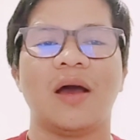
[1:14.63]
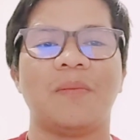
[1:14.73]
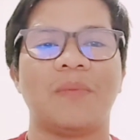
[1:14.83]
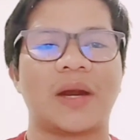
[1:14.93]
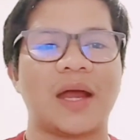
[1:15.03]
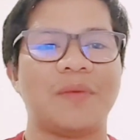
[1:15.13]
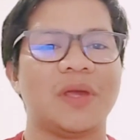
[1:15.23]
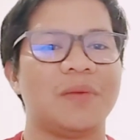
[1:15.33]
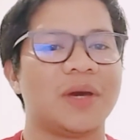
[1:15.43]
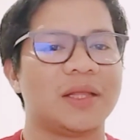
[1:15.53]

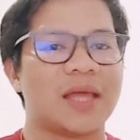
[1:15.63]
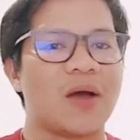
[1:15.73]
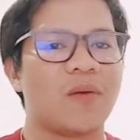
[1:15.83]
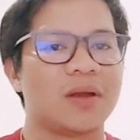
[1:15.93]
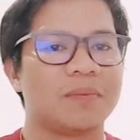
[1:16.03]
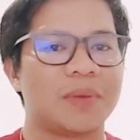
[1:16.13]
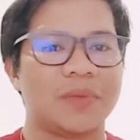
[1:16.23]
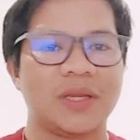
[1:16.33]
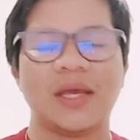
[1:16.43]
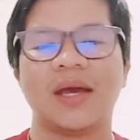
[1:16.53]
Marami ang mga taong
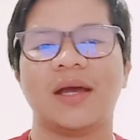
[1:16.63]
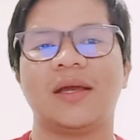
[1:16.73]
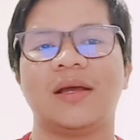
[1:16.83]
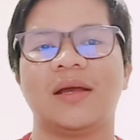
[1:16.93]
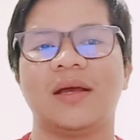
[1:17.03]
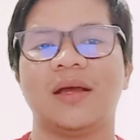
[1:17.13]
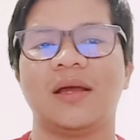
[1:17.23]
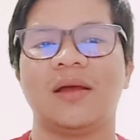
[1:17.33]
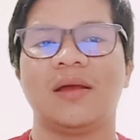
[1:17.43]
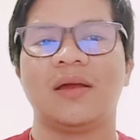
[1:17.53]
nagpabinyag.
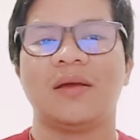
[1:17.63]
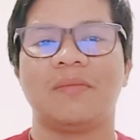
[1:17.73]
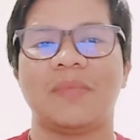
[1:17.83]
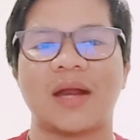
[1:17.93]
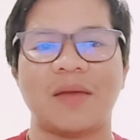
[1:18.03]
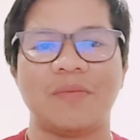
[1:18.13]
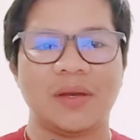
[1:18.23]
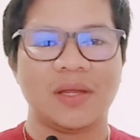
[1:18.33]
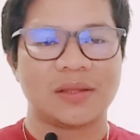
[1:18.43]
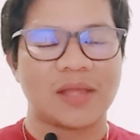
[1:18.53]
Marami
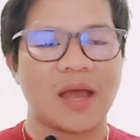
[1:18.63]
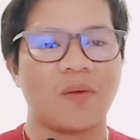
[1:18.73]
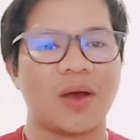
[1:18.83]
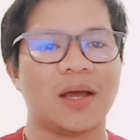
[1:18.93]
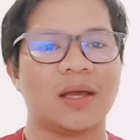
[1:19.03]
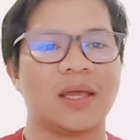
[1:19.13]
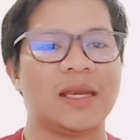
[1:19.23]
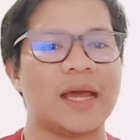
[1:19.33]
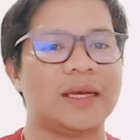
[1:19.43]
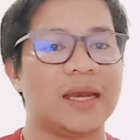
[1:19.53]
ding tao ang
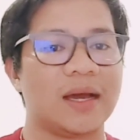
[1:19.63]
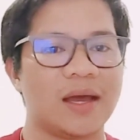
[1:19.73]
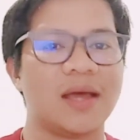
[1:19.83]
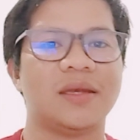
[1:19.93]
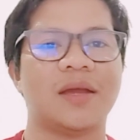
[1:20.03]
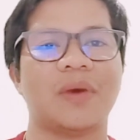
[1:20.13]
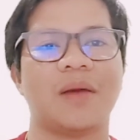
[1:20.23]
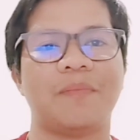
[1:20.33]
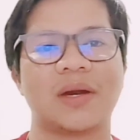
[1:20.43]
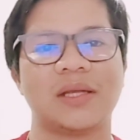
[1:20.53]
hinadlangan ng mga
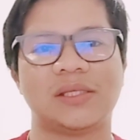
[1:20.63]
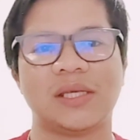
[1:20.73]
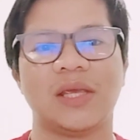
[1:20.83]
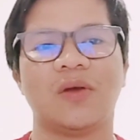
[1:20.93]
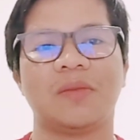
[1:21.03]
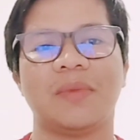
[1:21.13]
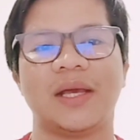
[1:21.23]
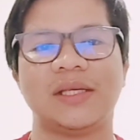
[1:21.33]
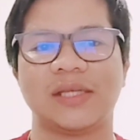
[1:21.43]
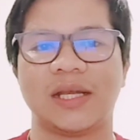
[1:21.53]
pariseo at mga
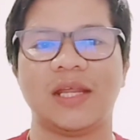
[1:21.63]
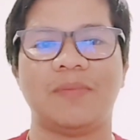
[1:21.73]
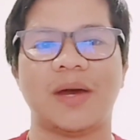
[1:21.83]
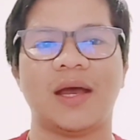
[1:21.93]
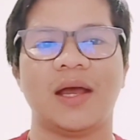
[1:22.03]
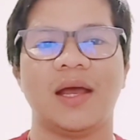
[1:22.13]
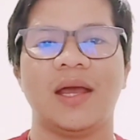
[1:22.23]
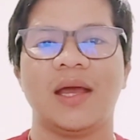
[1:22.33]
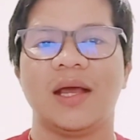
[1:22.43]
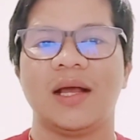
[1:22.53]
eskriba
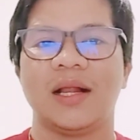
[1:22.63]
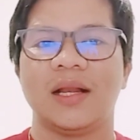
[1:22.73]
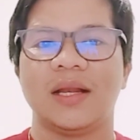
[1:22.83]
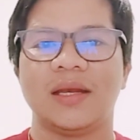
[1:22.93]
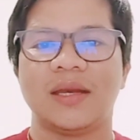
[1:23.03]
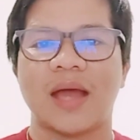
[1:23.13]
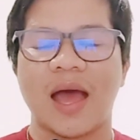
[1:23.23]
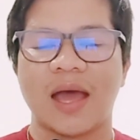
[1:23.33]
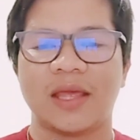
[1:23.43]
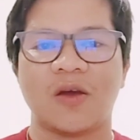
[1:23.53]
na
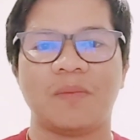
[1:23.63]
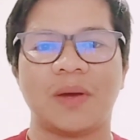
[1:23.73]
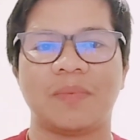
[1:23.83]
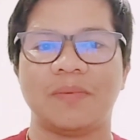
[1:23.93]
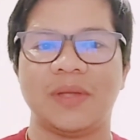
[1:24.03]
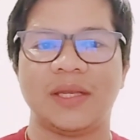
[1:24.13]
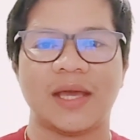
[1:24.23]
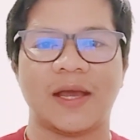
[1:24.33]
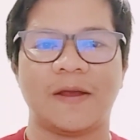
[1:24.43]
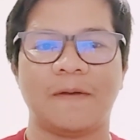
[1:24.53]
ayaw magpabinyag.